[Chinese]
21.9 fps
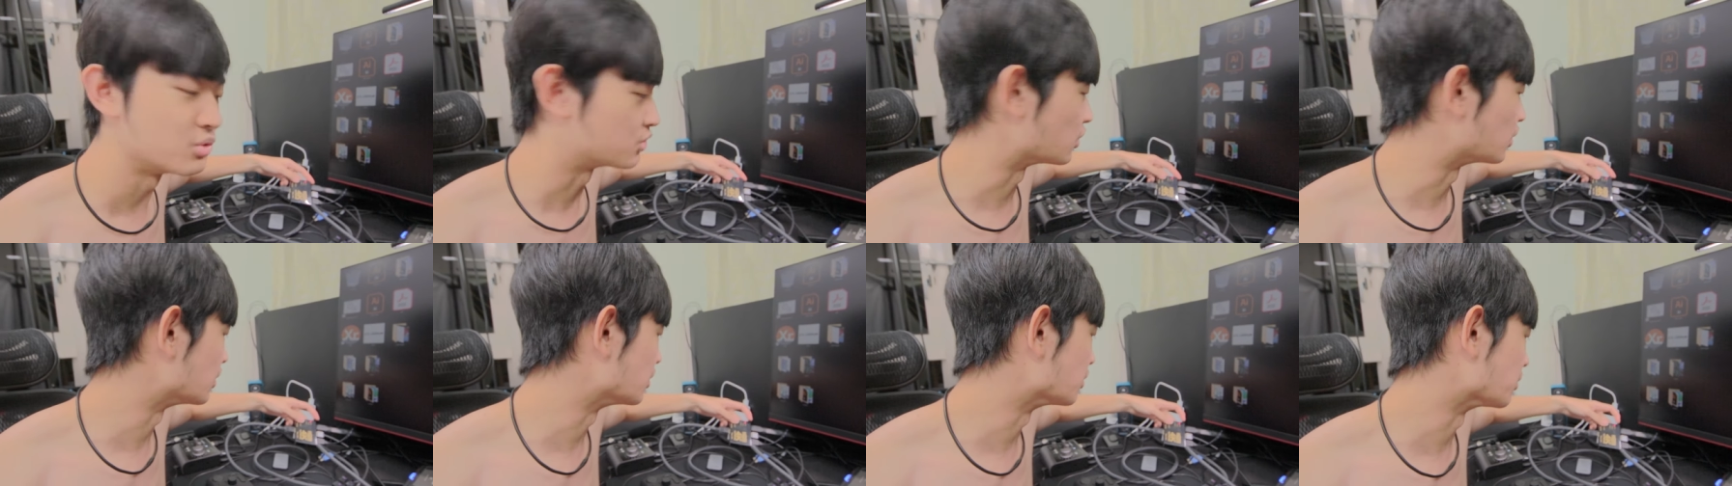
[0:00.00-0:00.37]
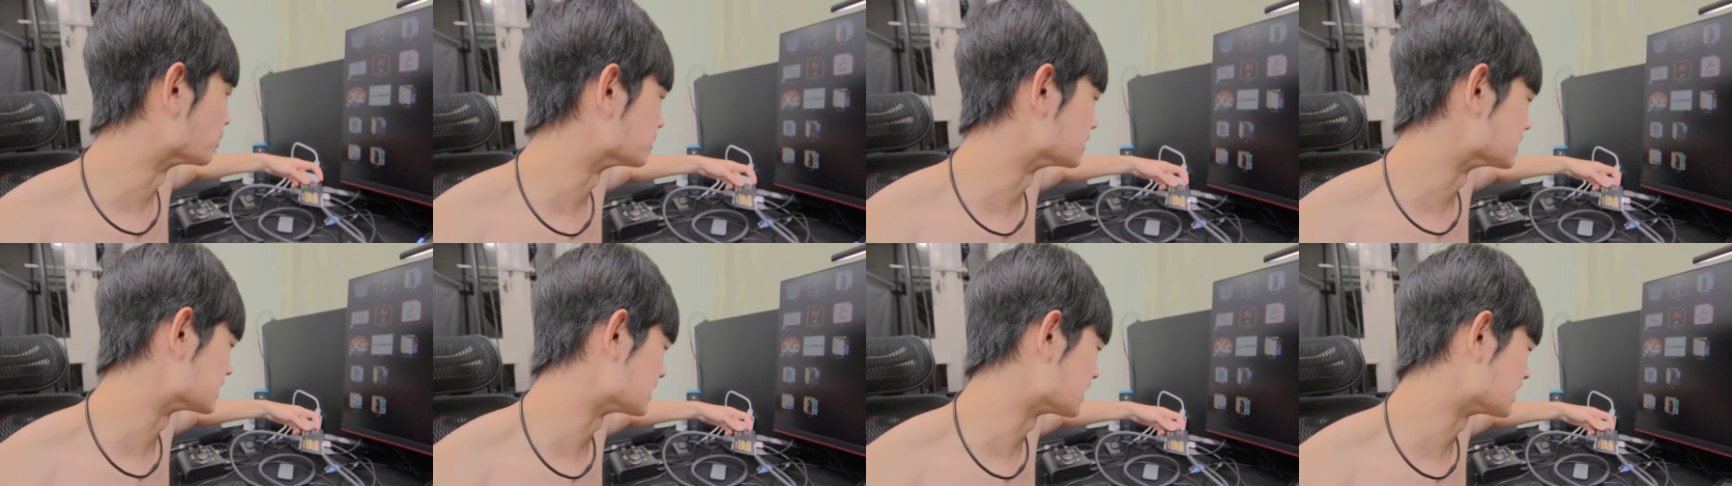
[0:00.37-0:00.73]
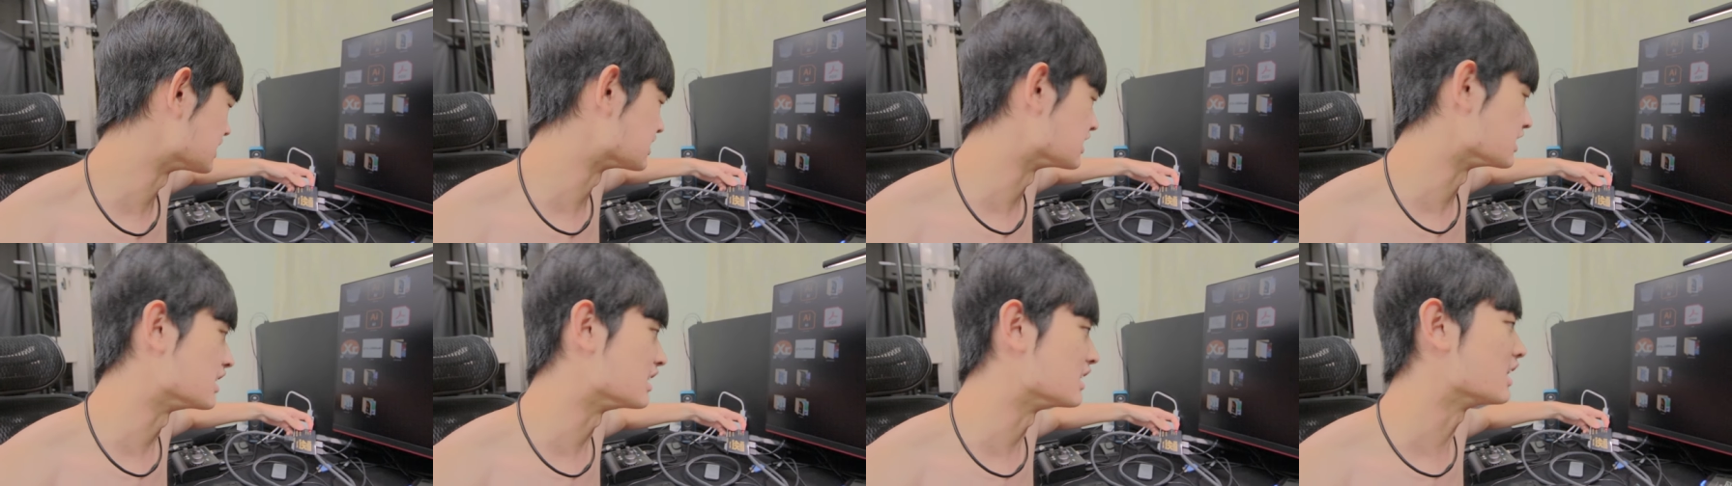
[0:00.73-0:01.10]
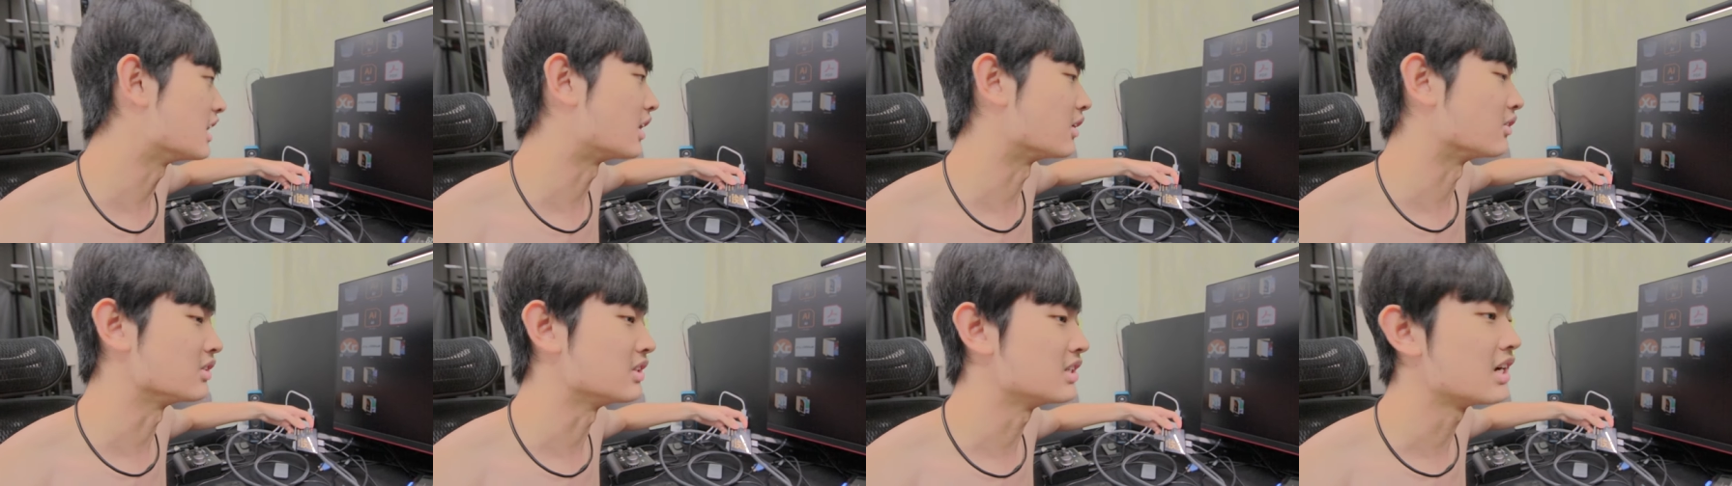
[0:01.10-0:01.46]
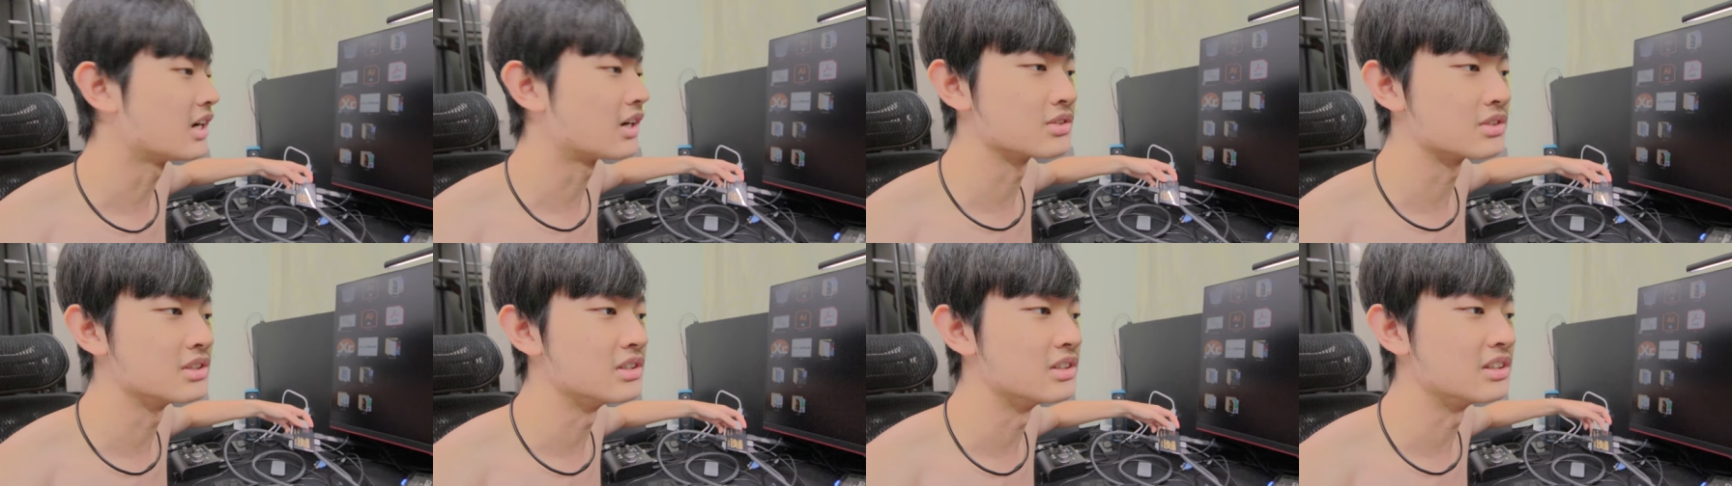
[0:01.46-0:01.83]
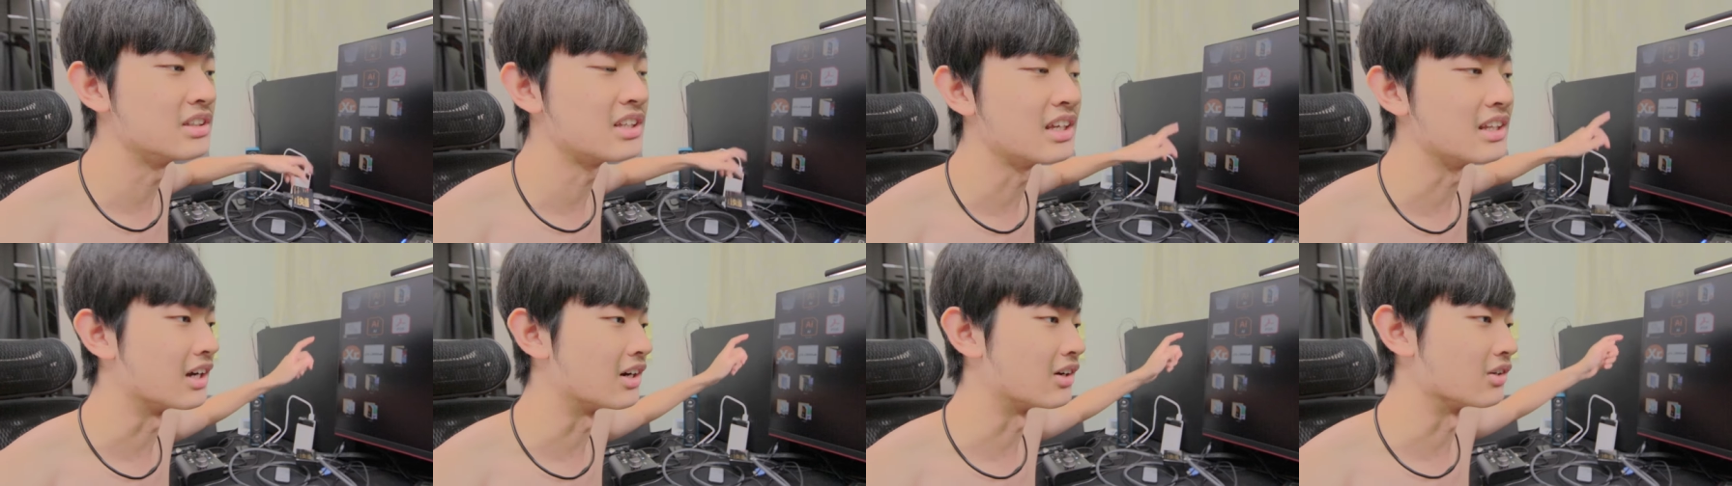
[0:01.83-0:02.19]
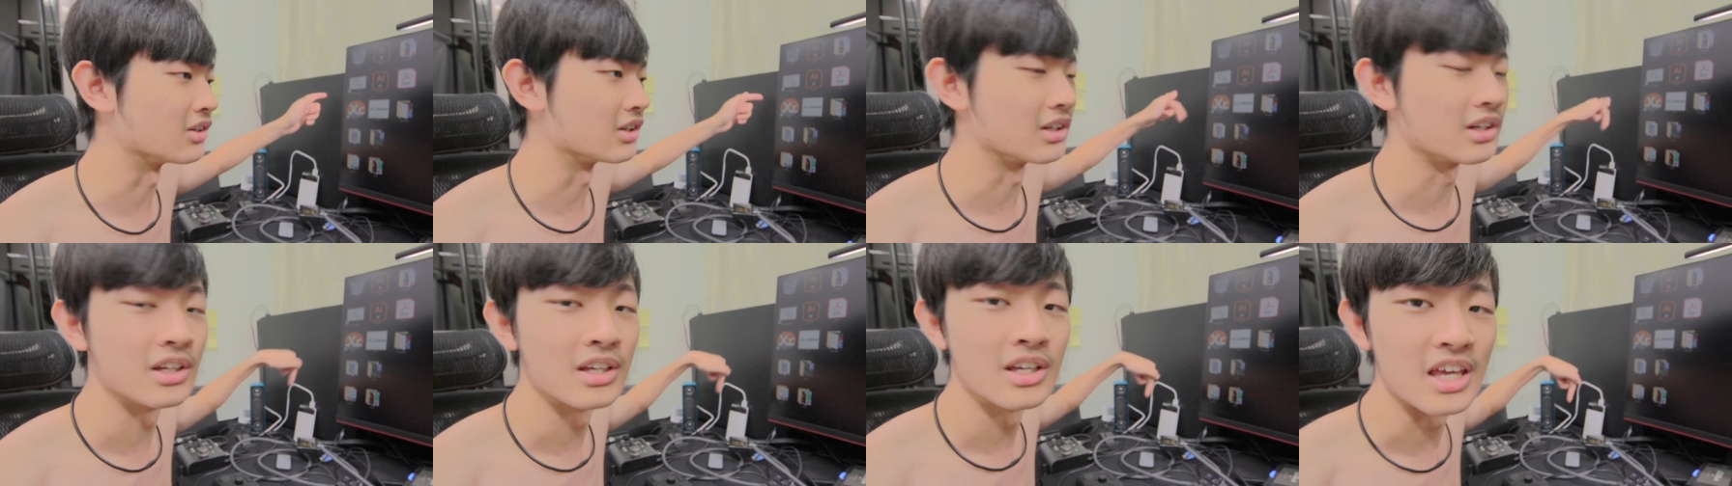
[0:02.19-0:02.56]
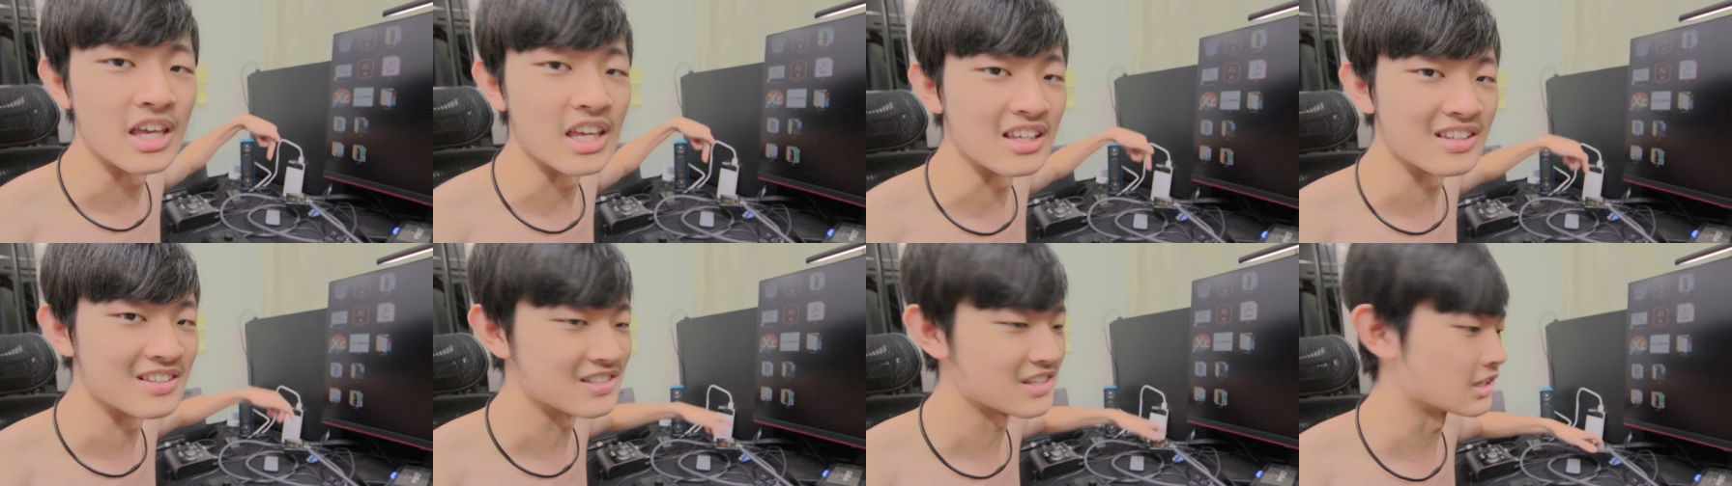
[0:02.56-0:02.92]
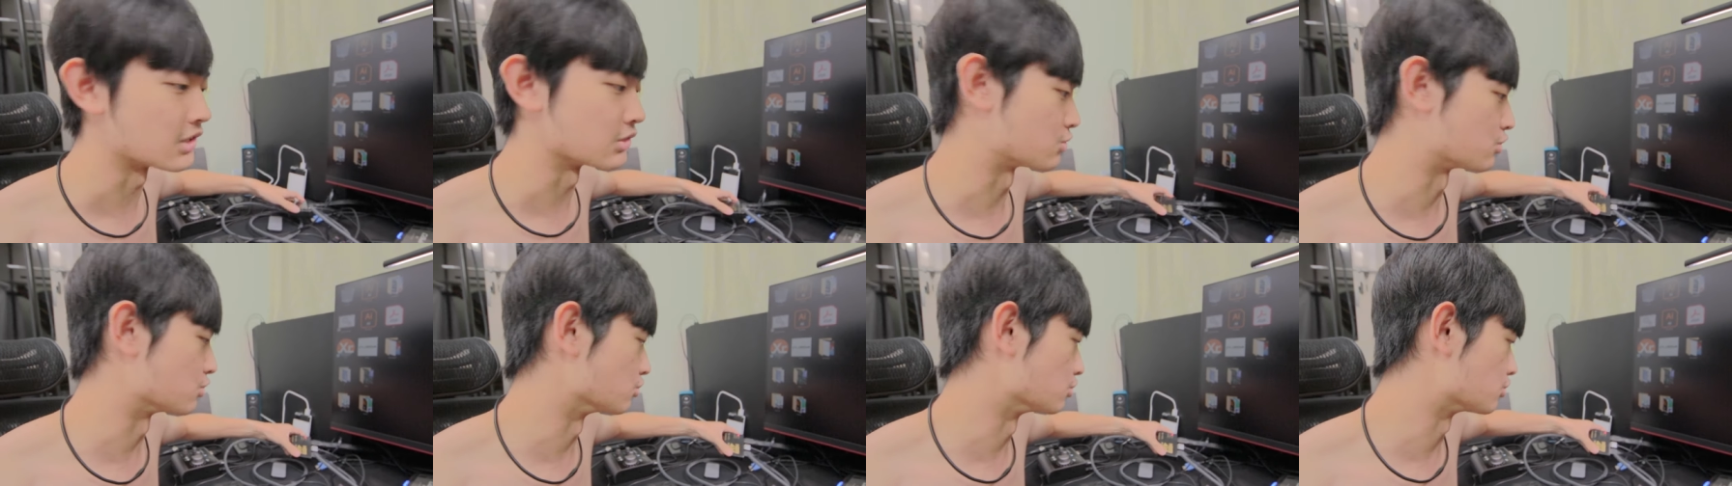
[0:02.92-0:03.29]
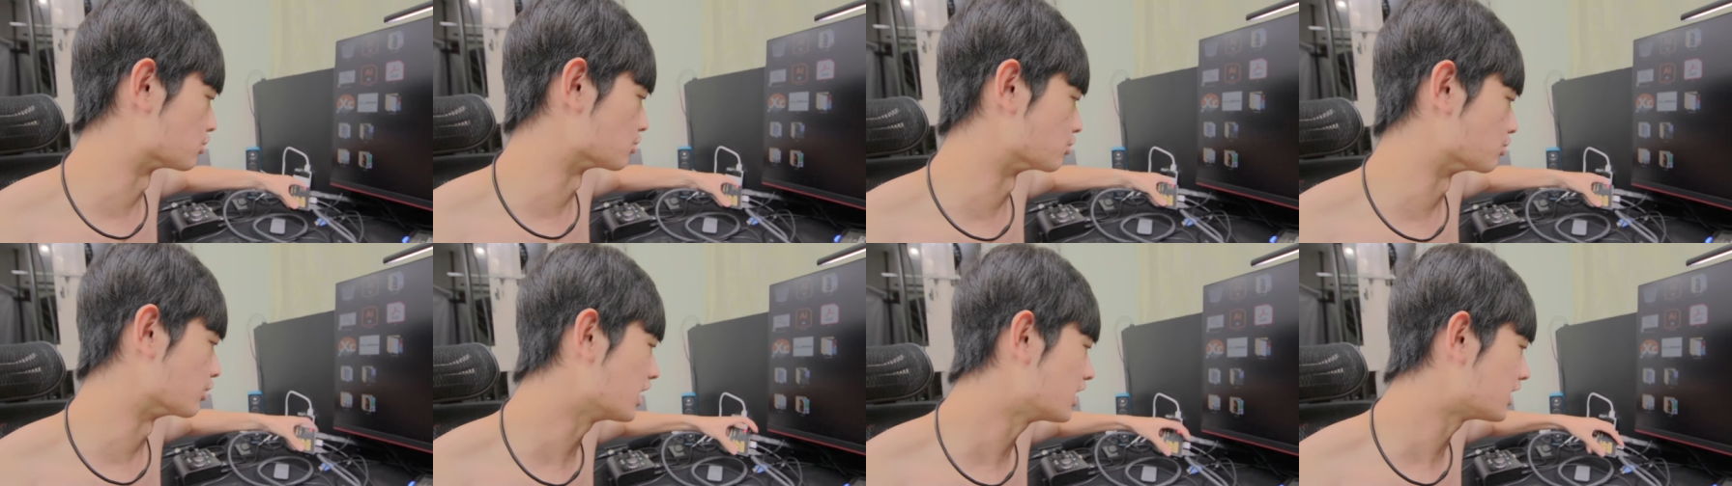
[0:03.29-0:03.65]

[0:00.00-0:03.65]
所以我们现在是一号，一号是电脑的影像输出，